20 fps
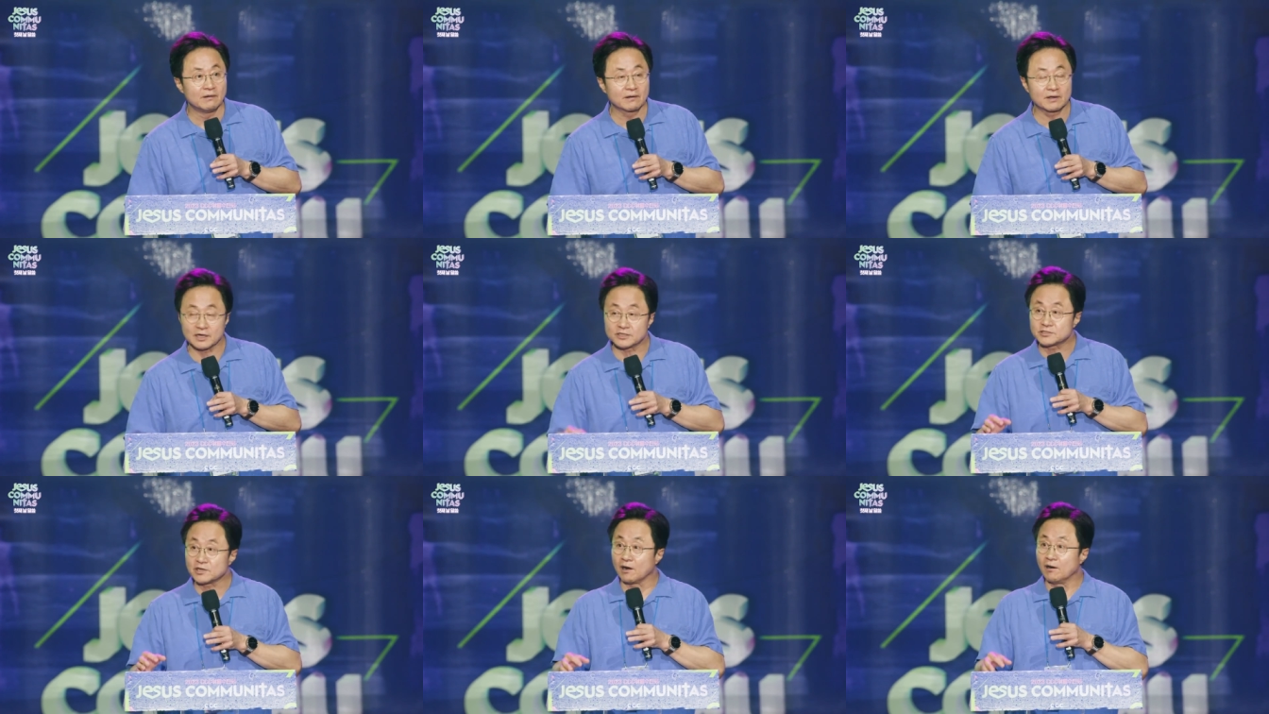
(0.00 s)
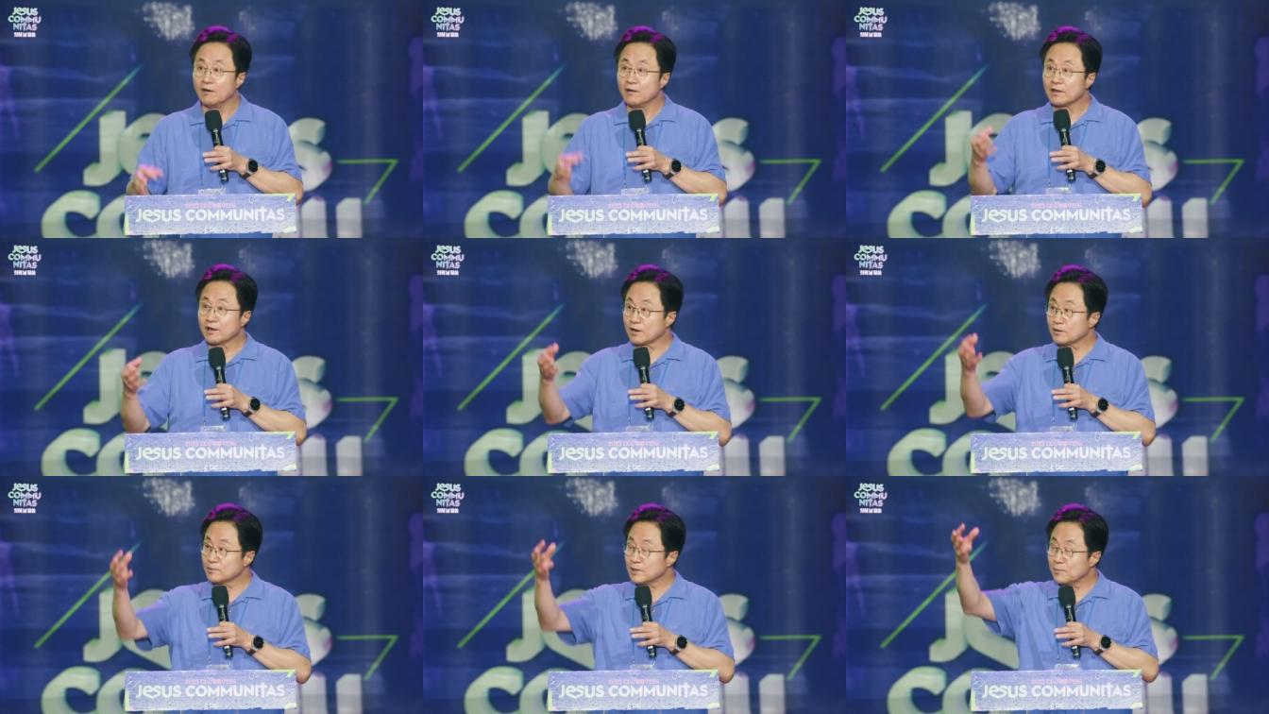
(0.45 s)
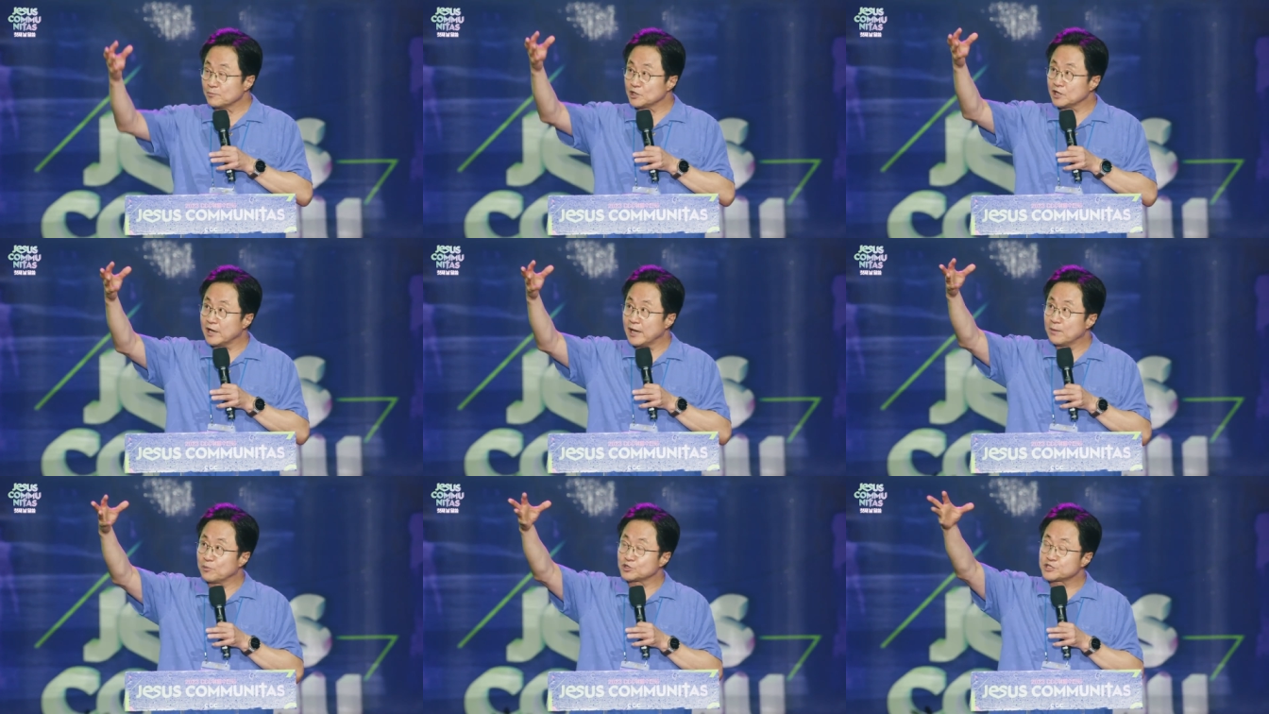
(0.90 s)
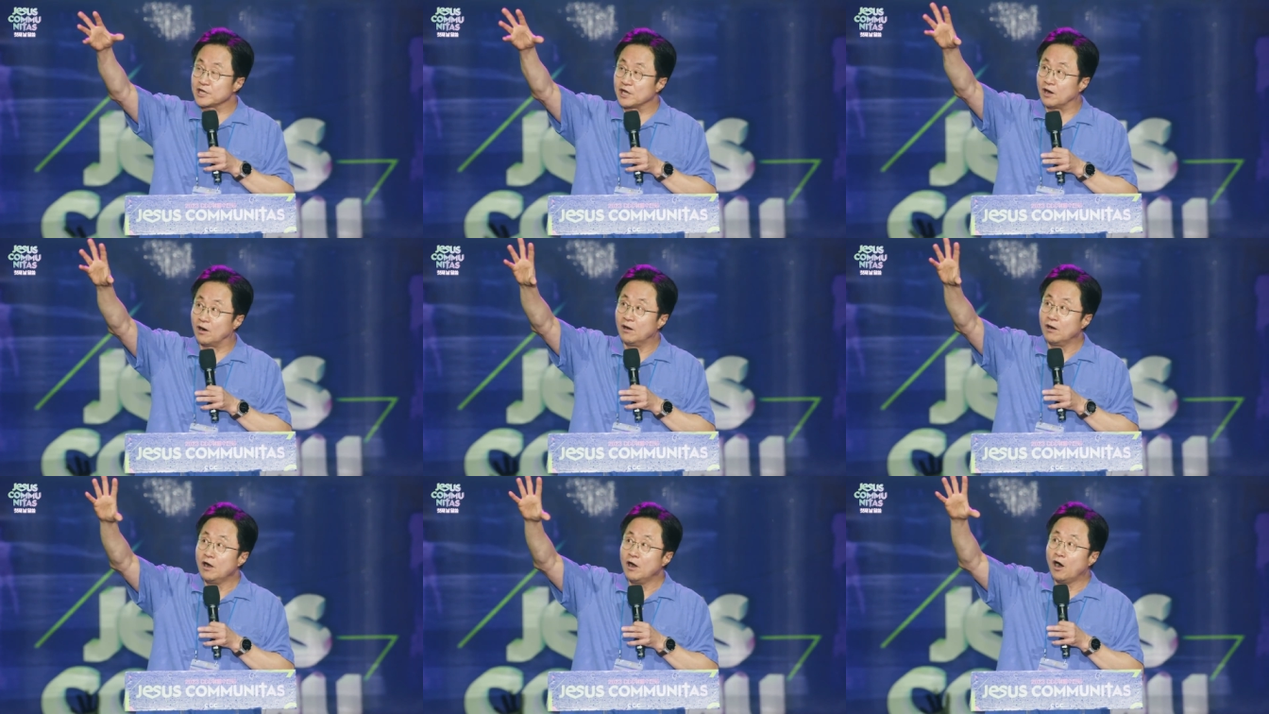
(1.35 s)
그래서 여러분 한번 이거
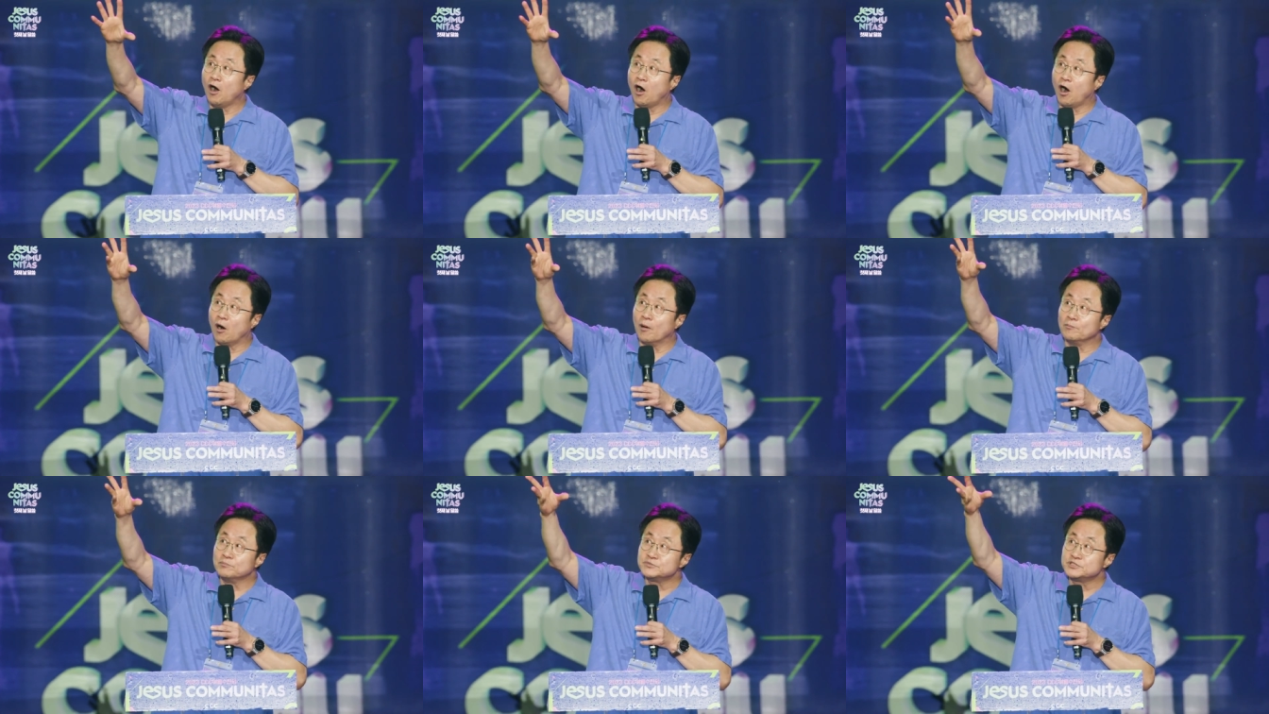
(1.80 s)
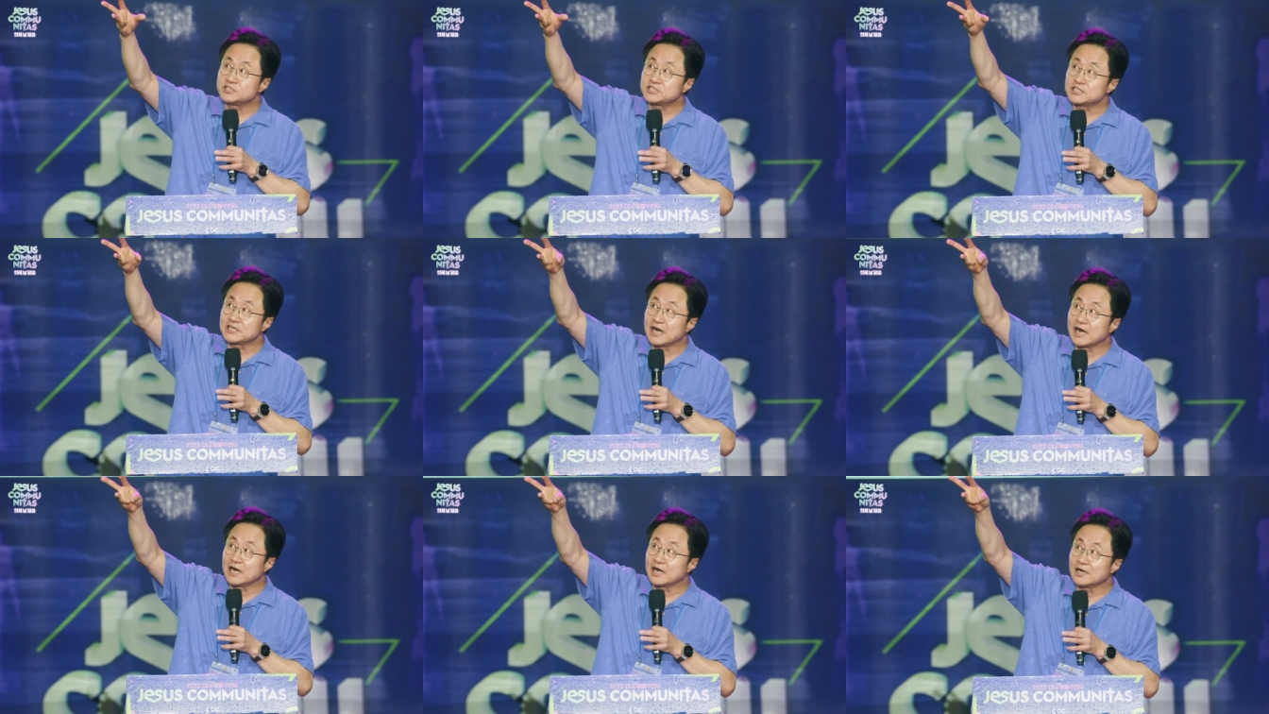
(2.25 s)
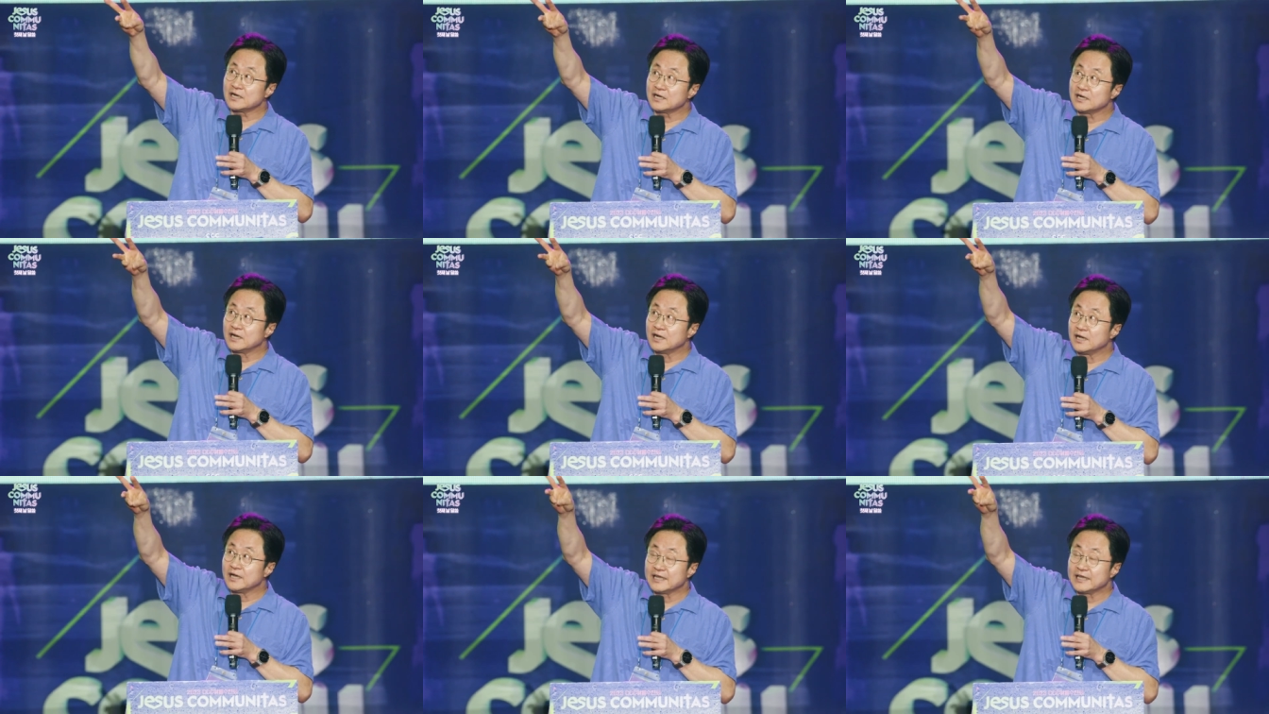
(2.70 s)
해보세요. 엄지랑